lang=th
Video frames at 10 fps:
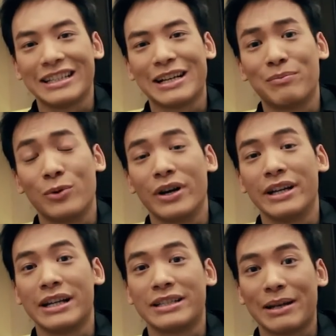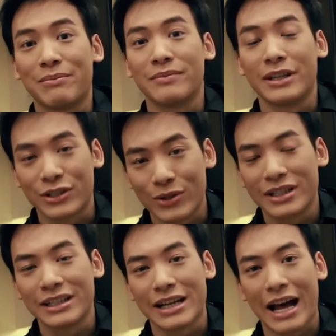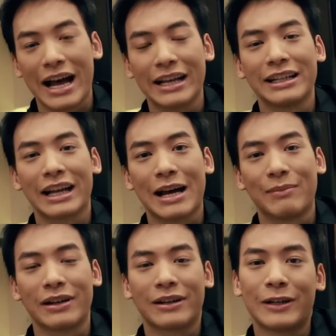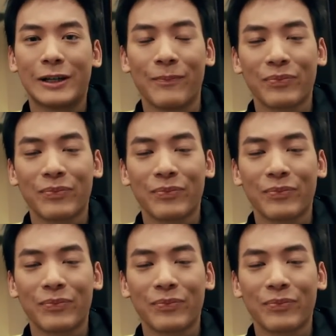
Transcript: อย่าป่วยอย่าเจ็บอย่าจนอย่าไข้นะครับแล้วก็